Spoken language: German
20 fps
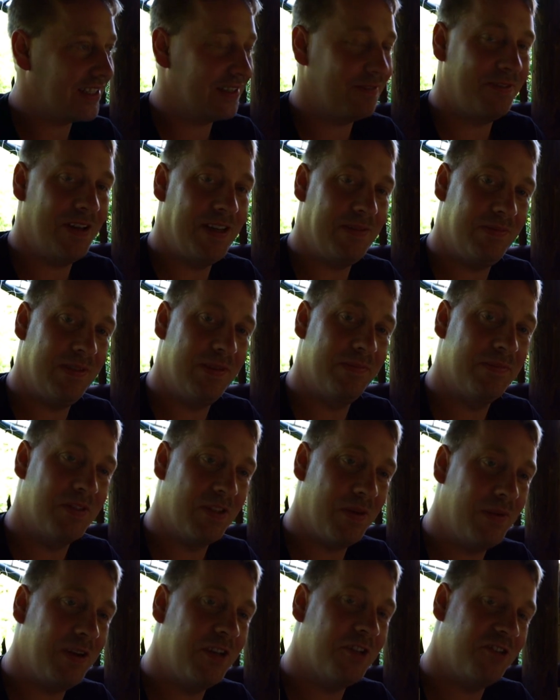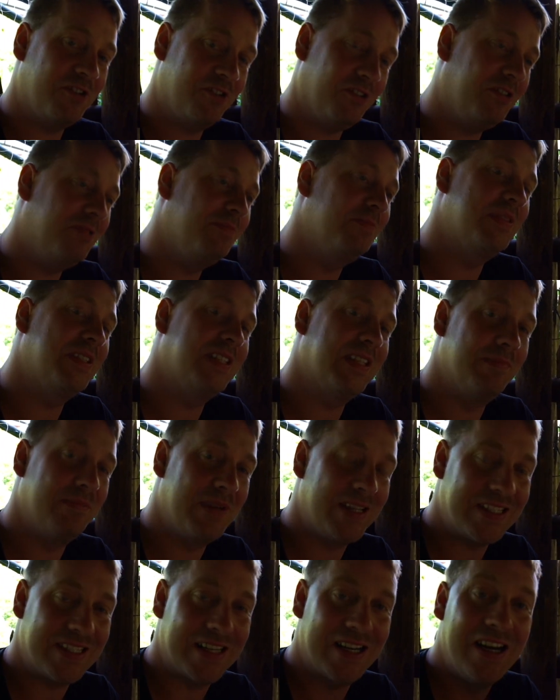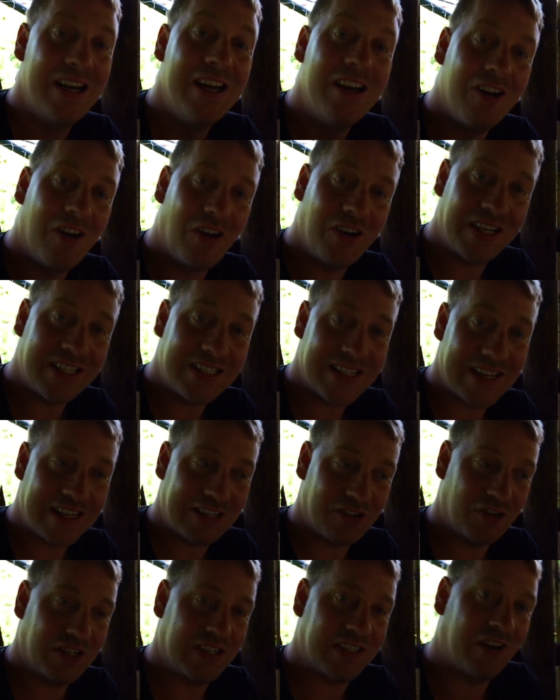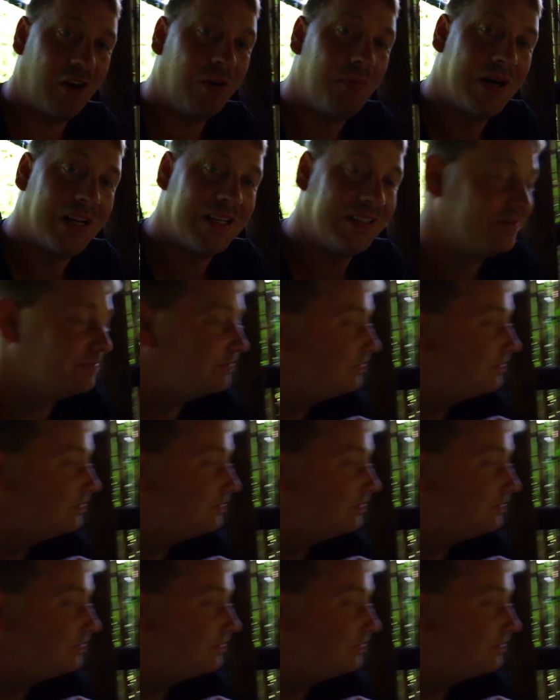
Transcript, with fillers: gefällt mir im Sommer doch ein bisschen besser und den zeige ich euch jetzt auch mal.